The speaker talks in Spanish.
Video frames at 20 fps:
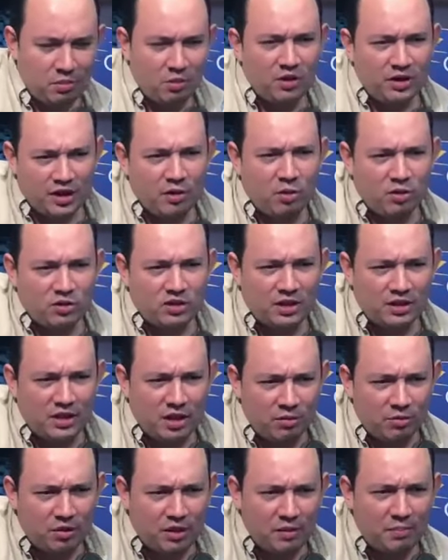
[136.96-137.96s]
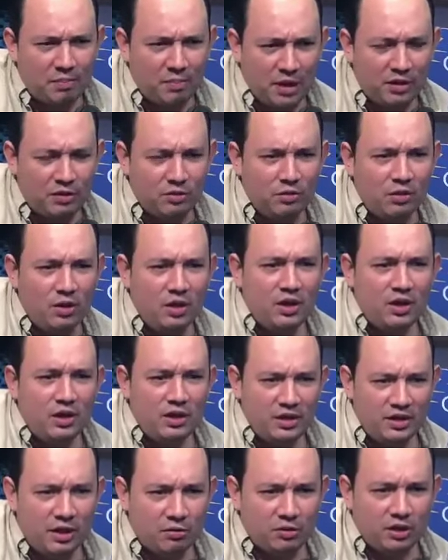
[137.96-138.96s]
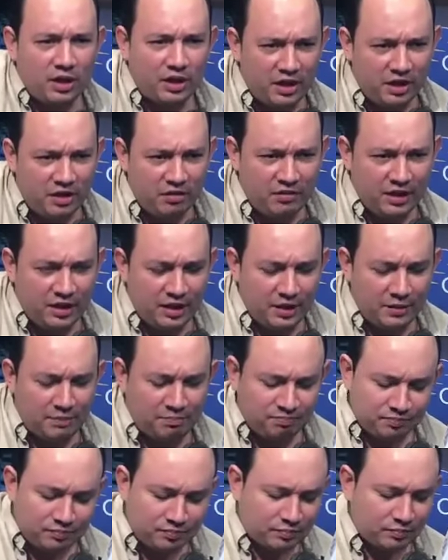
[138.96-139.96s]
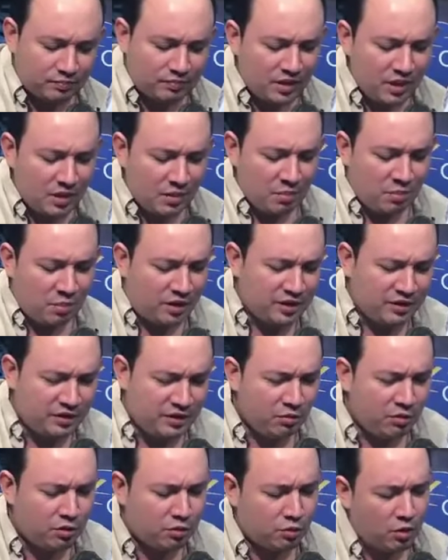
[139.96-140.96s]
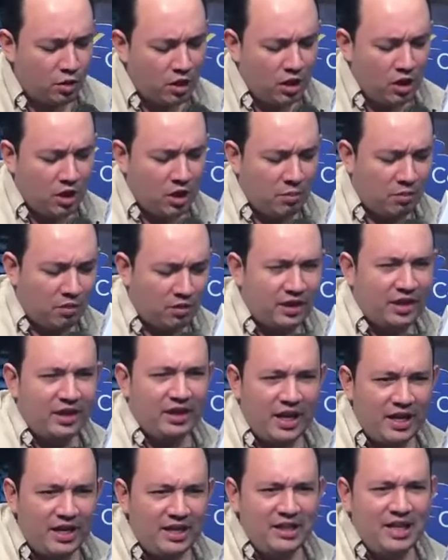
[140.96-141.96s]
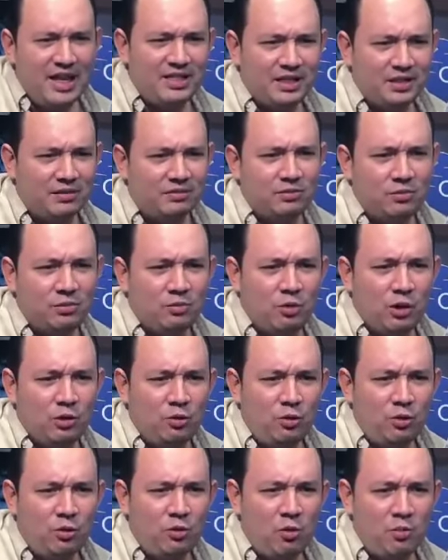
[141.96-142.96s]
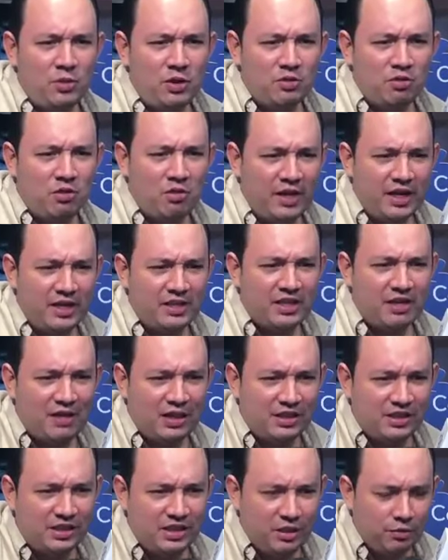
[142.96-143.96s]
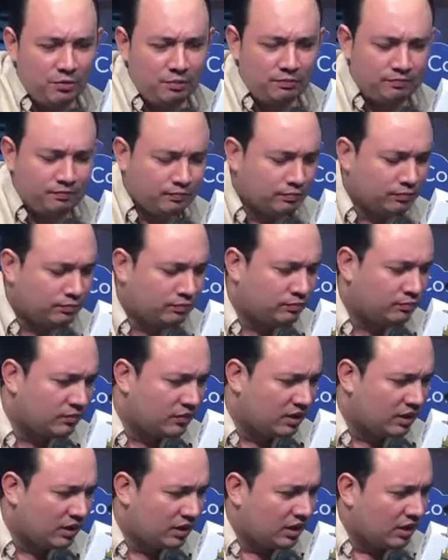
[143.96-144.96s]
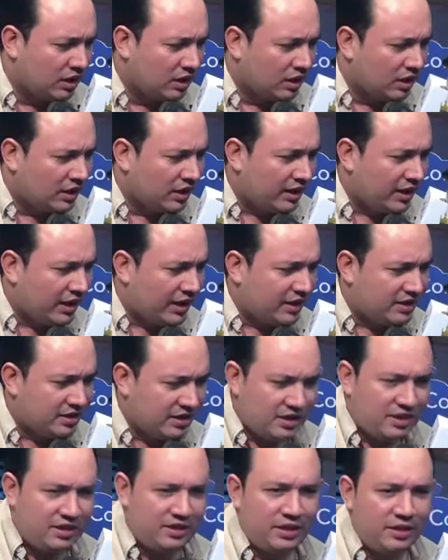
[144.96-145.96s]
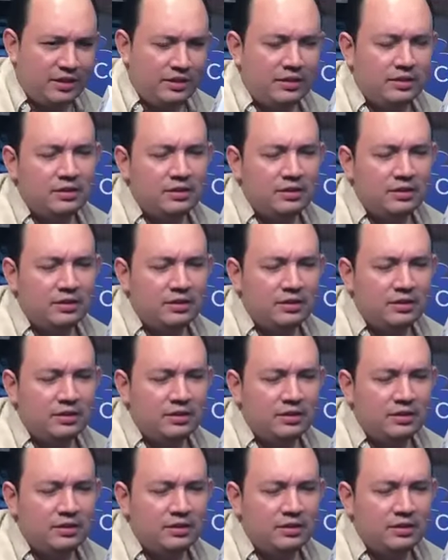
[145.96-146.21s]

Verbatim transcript: obviamente van a, ser, van a ser bienvenidos porque gozan de algún respaldo y de alguna credibilidad. ¿Por qué te digo eso? Porque de ahí nace, cuando yo comienzo a ver ese vacío